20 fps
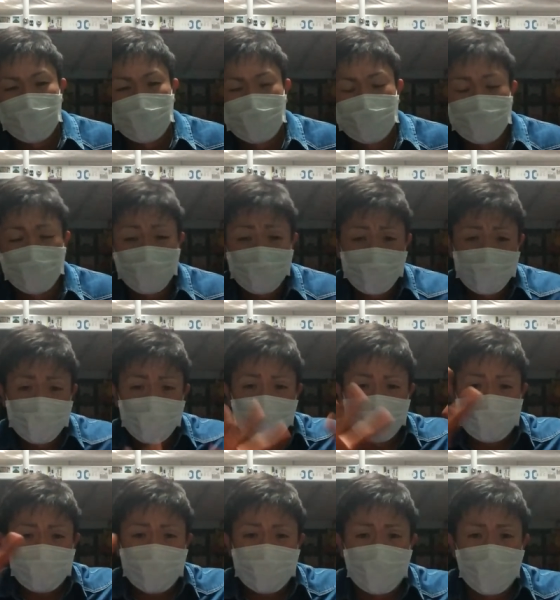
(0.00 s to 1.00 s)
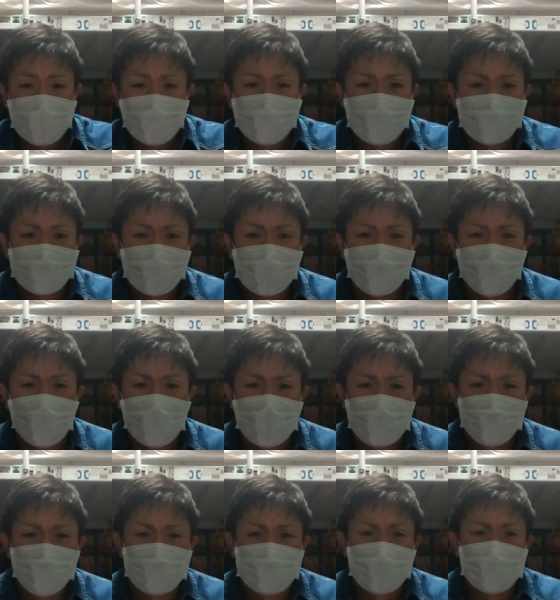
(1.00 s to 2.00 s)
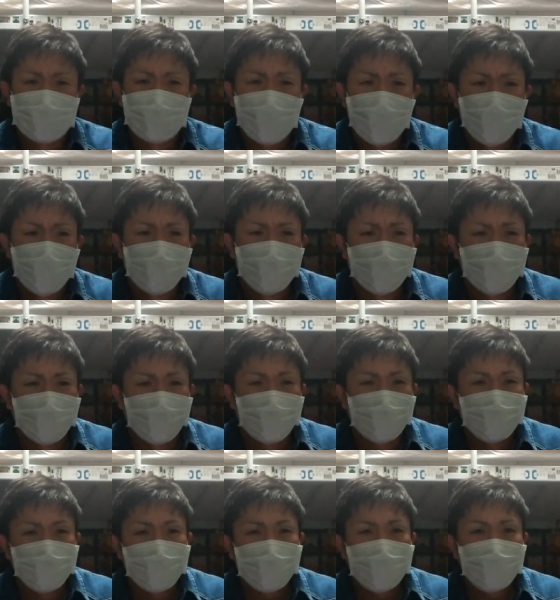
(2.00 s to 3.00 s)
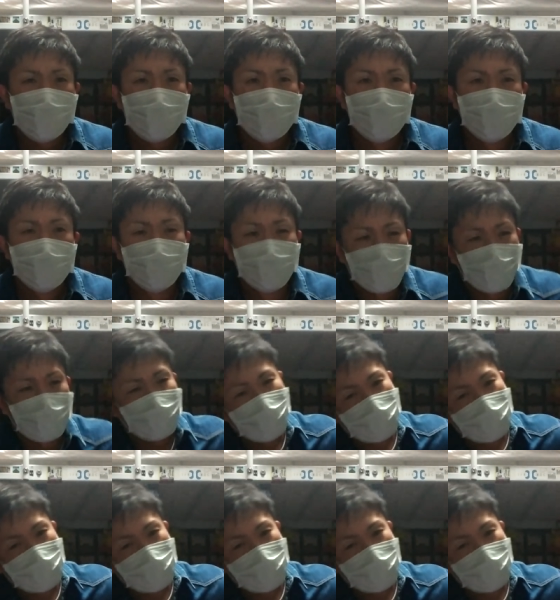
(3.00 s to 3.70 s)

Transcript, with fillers: で、その雲の巣に絡まったあの、羽虫たちね。もう、